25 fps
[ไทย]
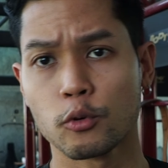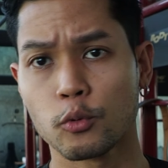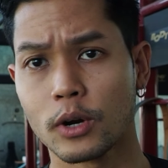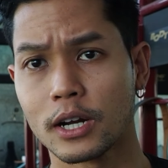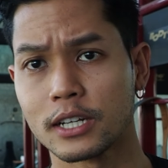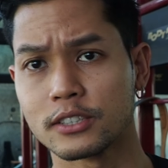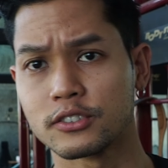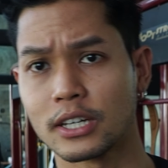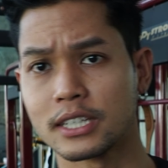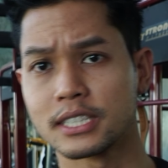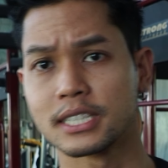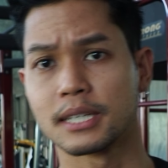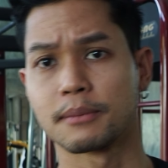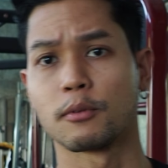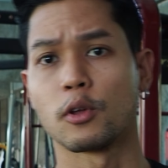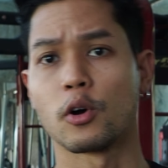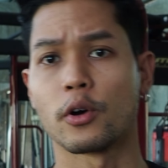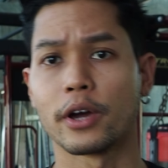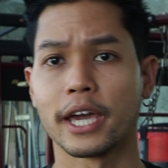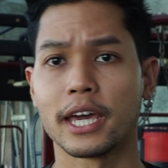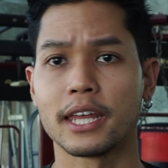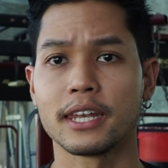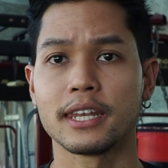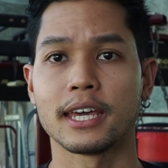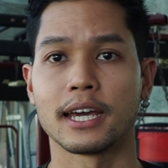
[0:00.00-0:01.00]
ตัวไทรเซปลอ
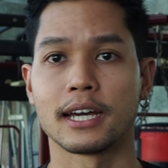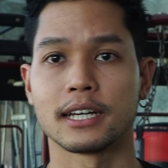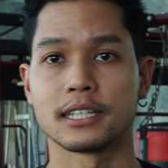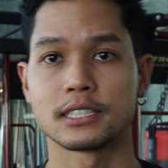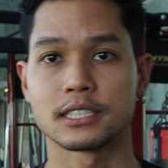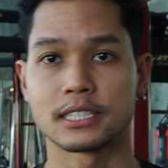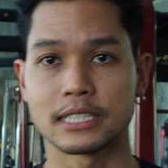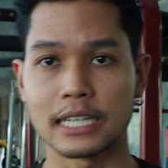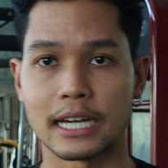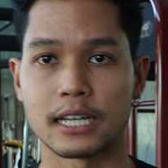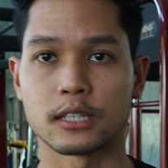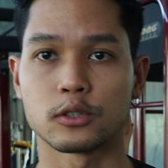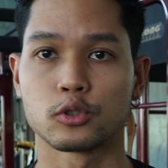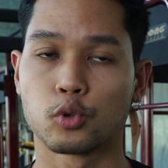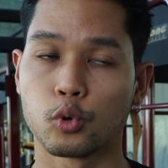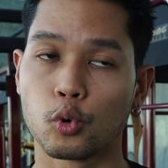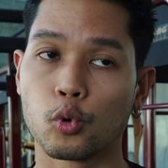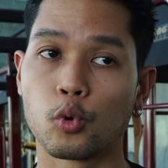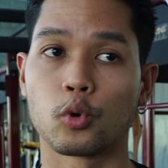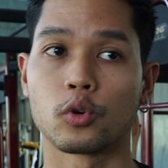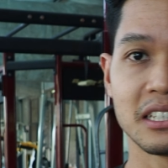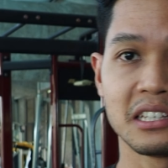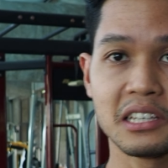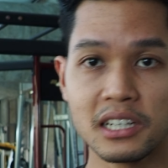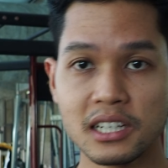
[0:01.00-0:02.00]
งเฮดเนี่ยจะถู
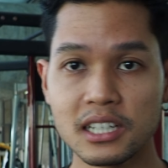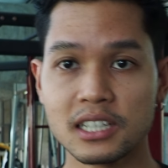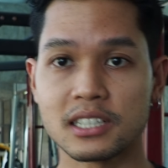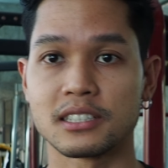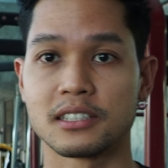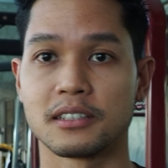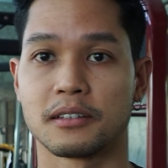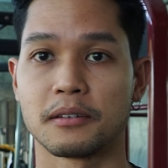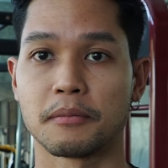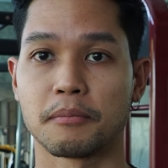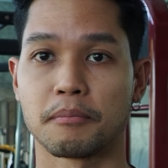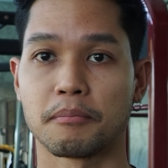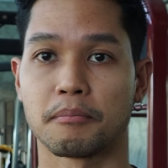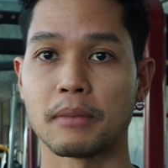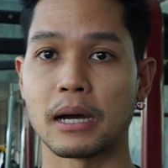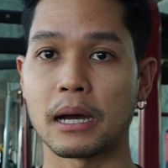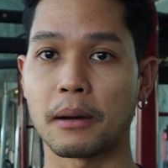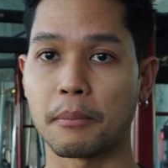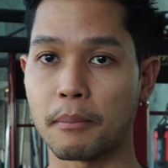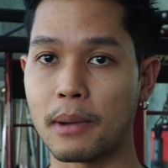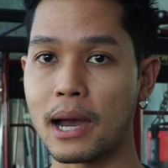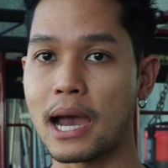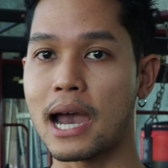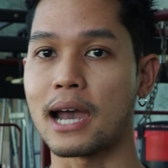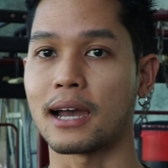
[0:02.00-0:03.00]
กยืด
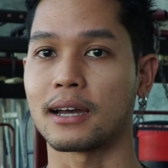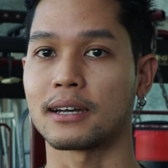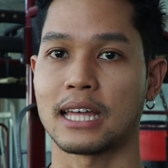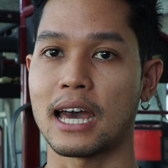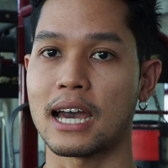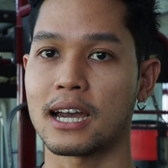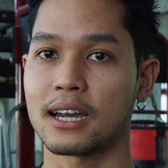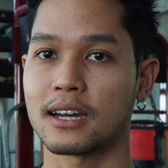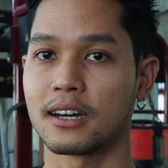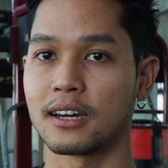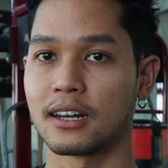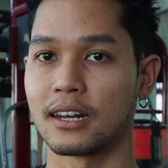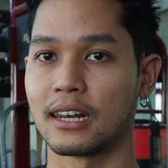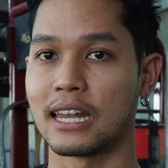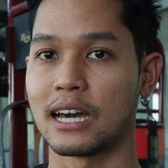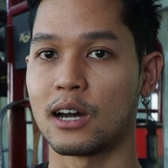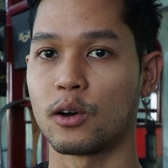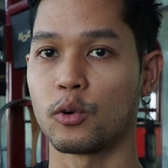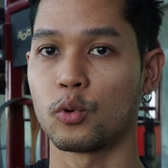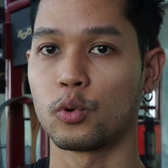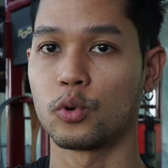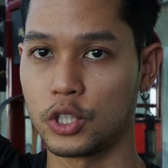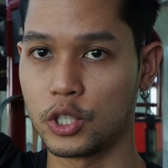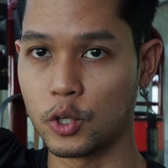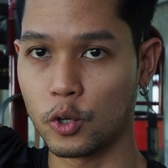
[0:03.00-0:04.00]
มากๆถ้าเกิดเรา
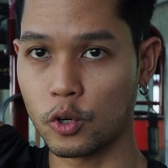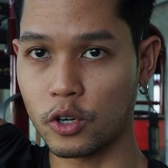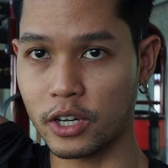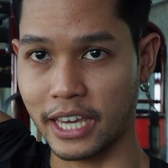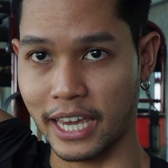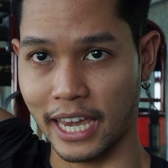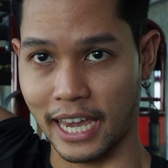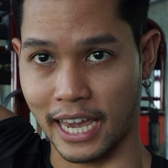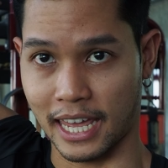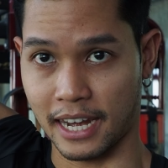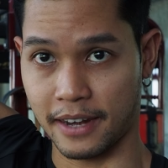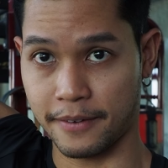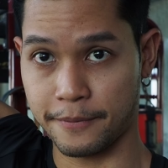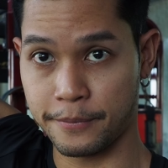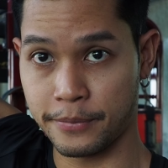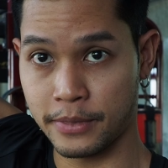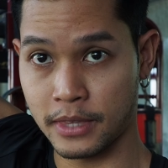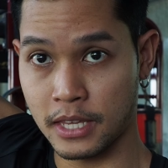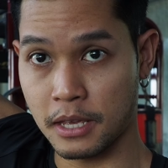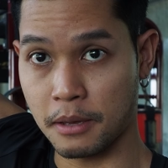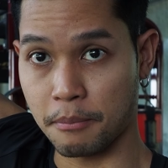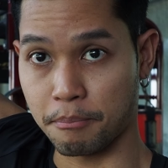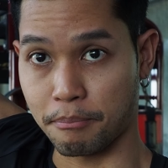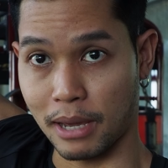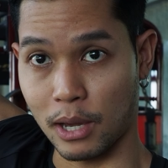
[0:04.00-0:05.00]
ยกแขน
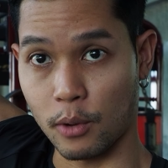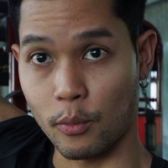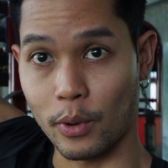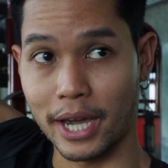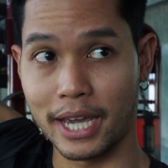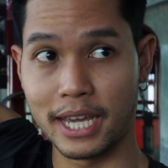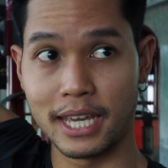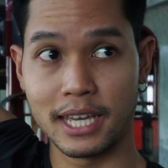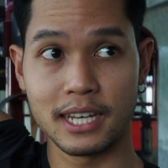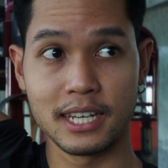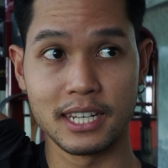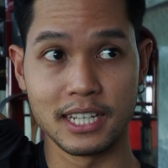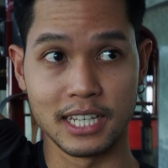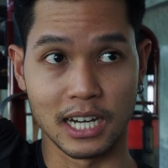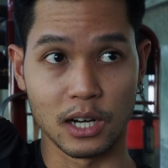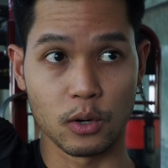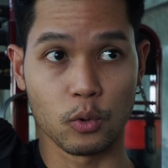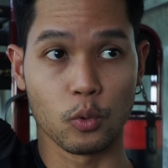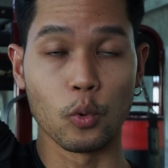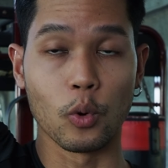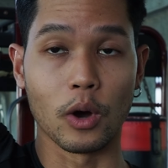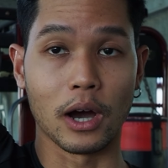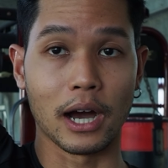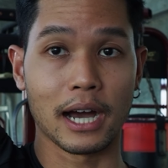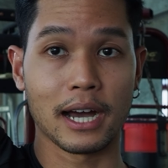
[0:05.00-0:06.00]
ไปไว้เหนือ
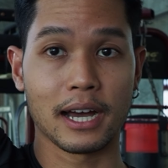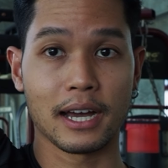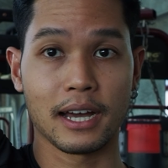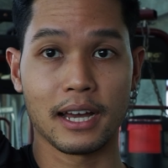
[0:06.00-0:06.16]
หัว